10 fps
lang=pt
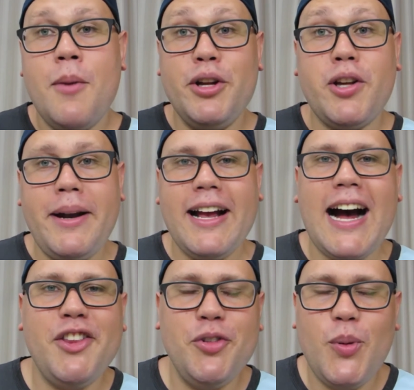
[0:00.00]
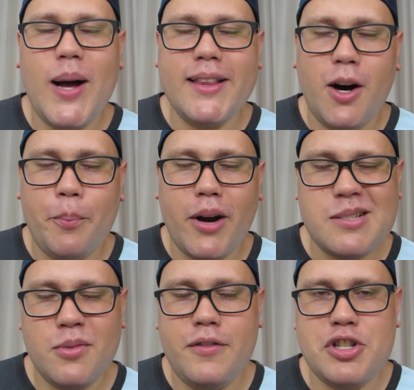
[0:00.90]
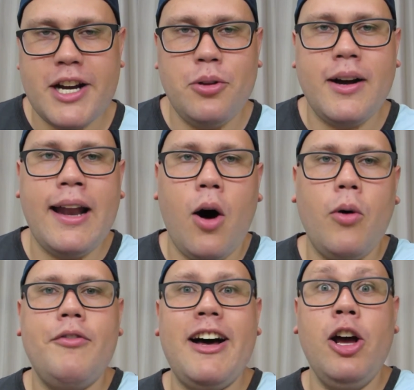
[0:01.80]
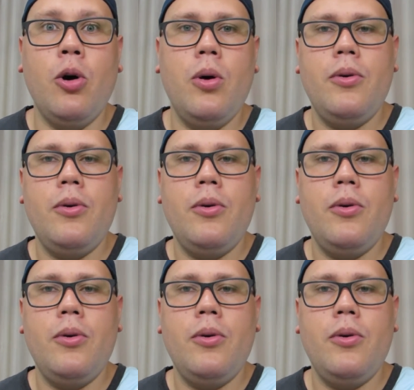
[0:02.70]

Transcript: Muito obrigado, até o um próximo vídeo aqui do canal. Valeu!